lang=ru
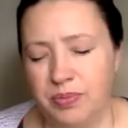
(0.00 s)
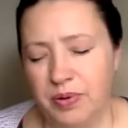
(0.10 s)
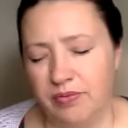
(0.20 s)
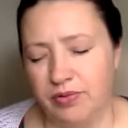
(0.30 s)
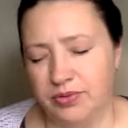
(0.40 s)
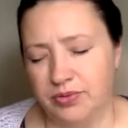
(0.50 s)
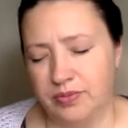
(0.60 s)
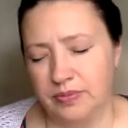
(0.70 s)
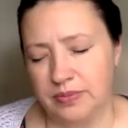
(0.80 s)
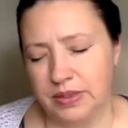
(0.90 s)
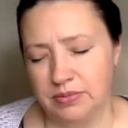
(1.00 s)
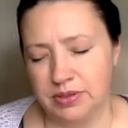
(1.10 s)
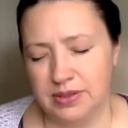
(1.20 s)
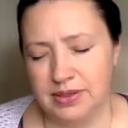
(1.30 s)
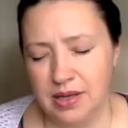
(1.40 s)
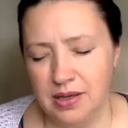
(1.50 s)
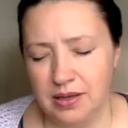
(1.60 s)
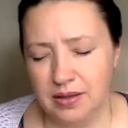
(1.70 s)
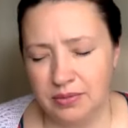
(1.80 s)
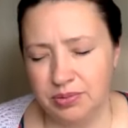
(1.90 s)
бы вот там, где деньги,
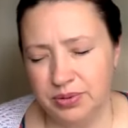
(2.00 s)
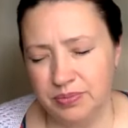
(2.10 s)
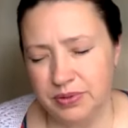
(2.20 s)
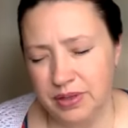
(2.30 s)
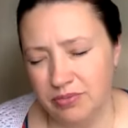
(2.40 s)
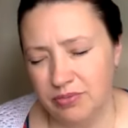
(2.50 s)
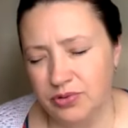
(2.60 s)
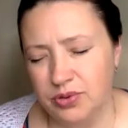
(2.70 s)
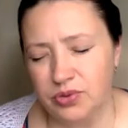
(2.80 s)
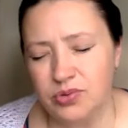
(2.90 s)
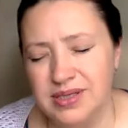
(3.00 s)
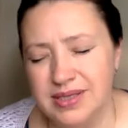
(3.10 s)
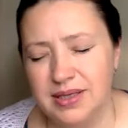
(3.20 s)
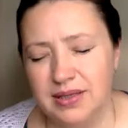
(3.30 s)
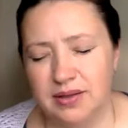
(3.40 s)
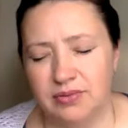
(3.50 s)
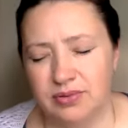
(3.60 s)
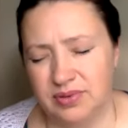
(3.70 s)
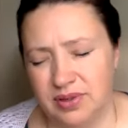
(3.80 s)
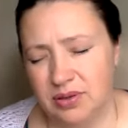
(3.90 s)
как будто бы там вот рутина,
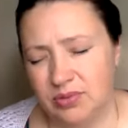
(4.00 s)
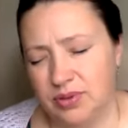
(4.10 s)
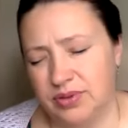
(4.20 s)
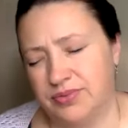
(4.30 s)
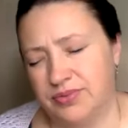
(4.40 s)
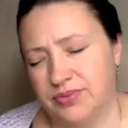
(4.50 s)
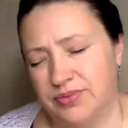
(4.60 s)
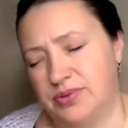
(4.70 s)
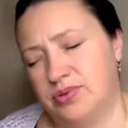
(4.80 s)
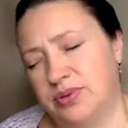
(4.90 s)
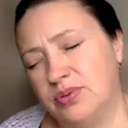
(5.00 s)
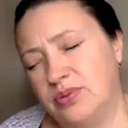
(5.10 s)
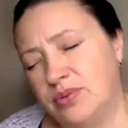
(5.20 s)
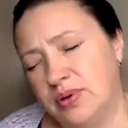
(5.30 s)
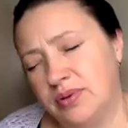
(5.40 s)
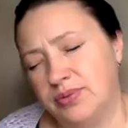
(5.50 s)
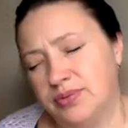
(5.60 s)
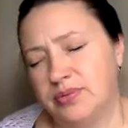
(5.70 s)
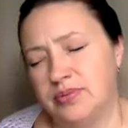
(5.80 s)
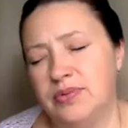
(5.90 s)
вот какое-то все такое вот,
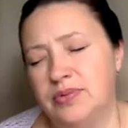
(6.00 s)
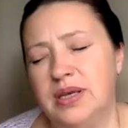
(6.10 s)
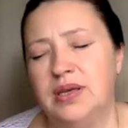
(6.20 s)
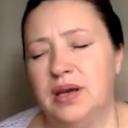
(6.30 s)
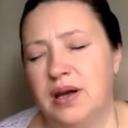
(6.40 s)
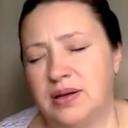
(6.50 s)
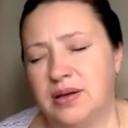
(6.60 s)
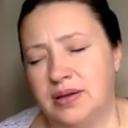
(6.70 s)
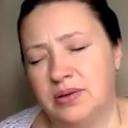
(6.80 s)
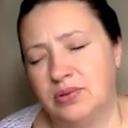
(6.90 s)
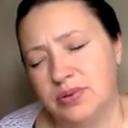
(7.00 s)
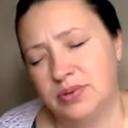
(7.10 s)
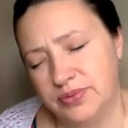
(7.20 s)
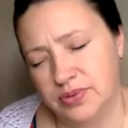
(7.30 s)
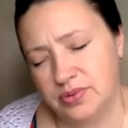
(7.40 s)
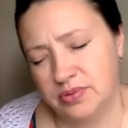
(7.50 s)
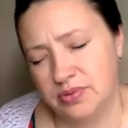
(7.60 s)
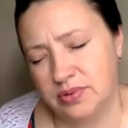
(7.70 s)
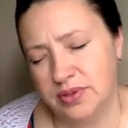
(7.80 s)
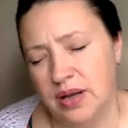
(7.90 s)
ну, не яркое какое-то все
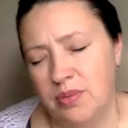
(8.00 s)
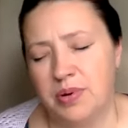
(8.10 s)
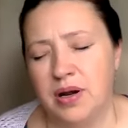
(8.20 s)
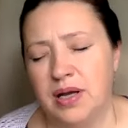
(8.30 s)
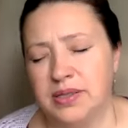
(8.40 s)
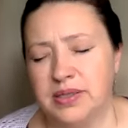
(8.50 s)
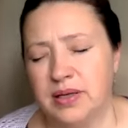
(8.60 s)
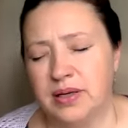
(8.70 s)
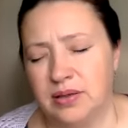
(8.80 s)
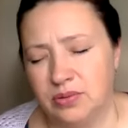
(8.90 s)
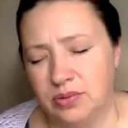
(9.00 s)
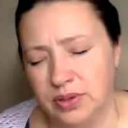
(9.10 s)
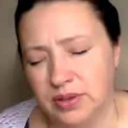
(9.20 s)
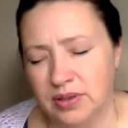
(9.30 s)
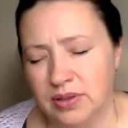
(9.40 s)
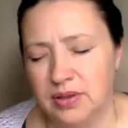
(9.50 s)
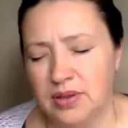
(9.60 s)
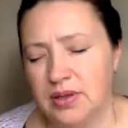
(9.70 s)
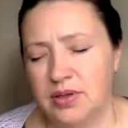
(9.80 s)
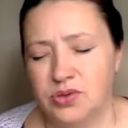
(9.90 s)
однообразное, какое-то
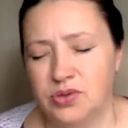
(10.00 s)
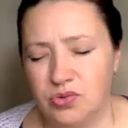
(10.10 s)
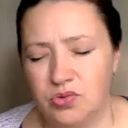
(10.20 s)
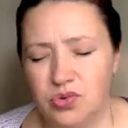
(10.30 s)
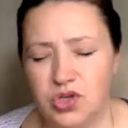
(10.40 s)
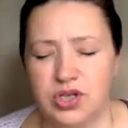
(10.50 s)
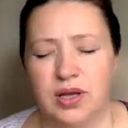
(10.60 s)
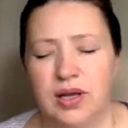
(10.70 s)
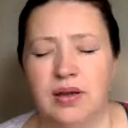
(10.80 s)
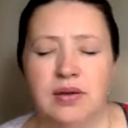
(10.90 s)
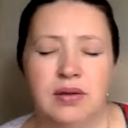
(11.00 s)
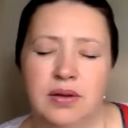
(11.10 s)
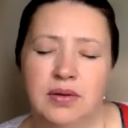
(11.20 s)
скучное,